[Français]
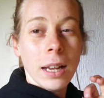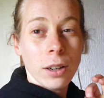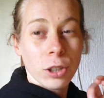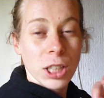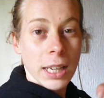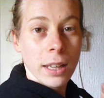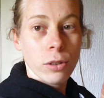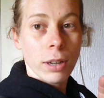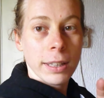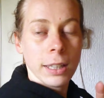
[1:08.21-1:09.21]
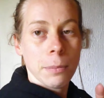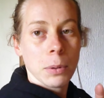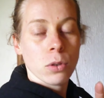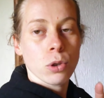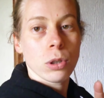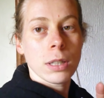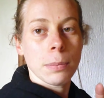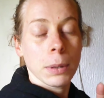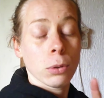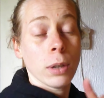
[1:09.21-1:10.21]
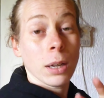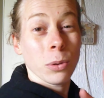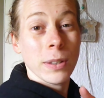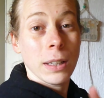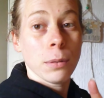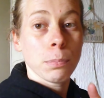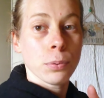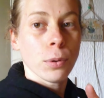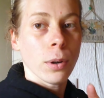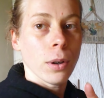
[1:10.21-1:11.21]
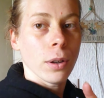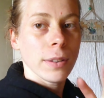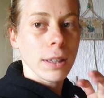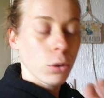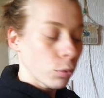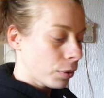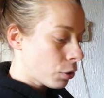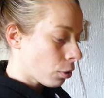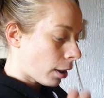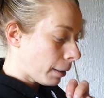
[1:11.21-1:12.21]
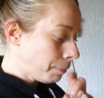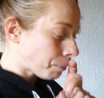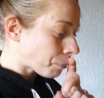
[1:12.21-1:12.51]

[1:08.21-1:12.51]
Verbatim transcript: Alors, j'ai regardé sur internet parce que je connaissais pas trop la recette pour cette confiture-là.